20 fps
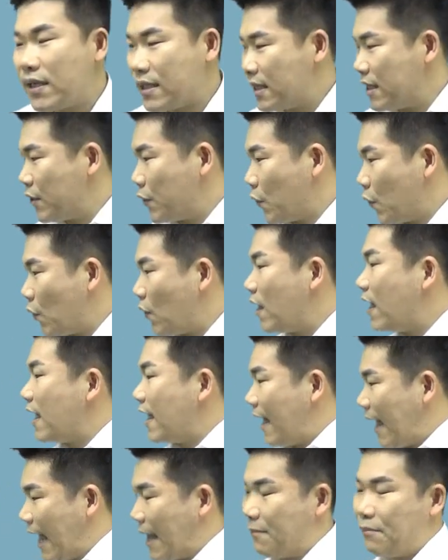그리고
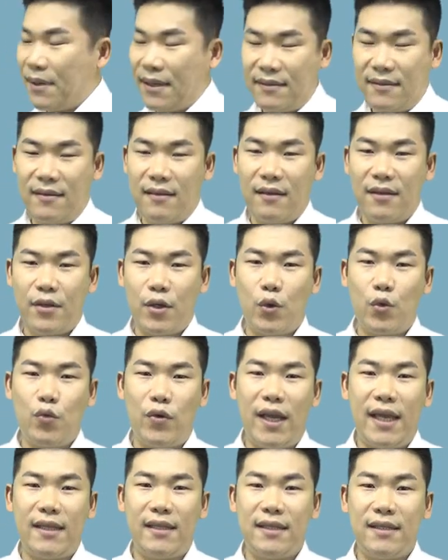아파트의
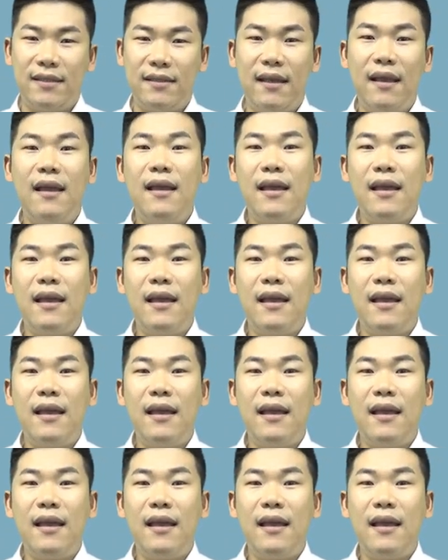경우에는